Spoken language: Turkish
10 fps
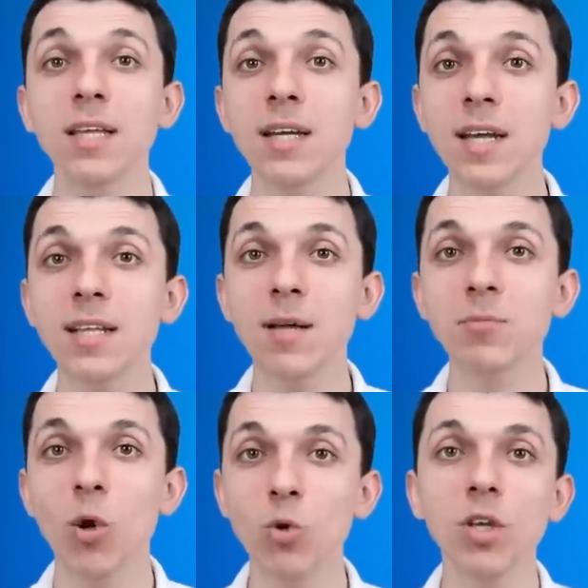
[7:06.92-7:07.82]
ya da
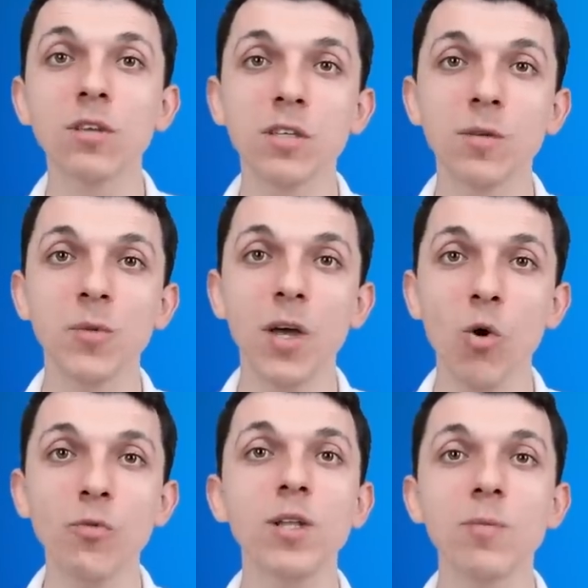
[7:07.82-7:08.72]
reklamda, o tanıtımda,
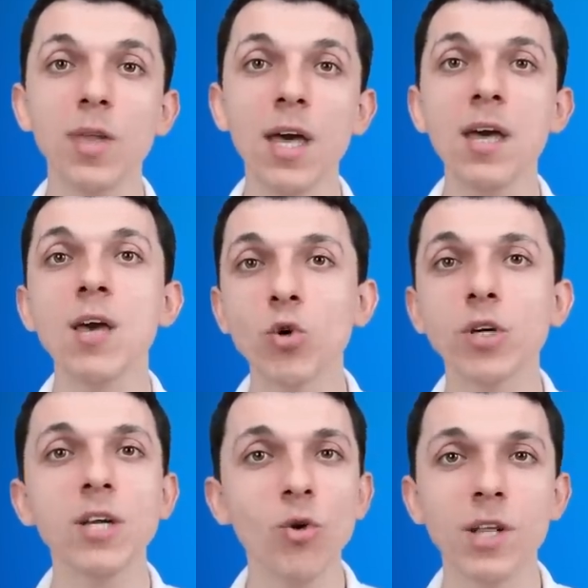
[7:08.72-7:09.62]
o filmde
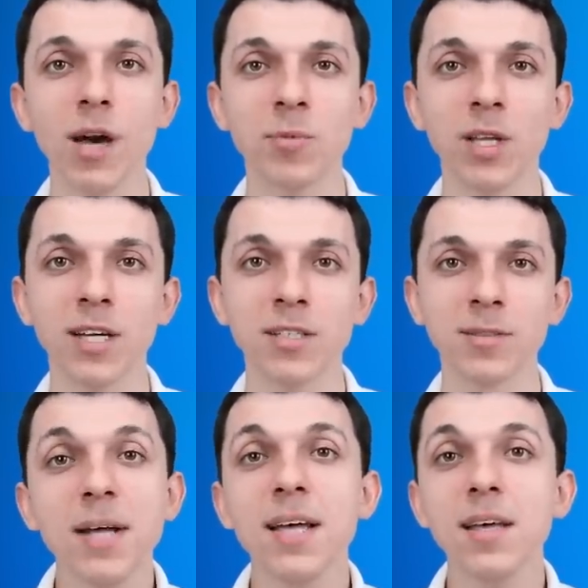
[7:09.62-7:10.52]
çok iyi rol yaptılar.
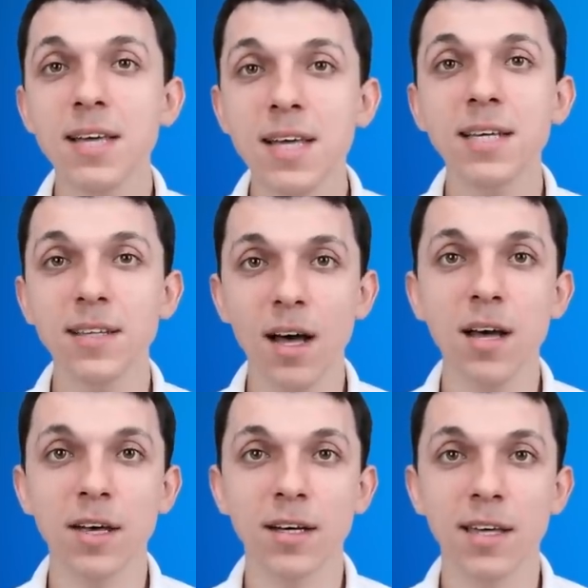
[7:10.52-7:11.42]
Bana iyi ki
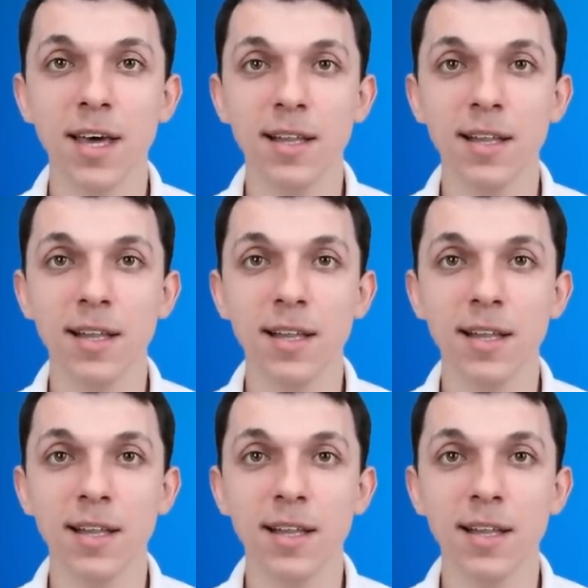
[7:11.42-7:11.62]
daha yakın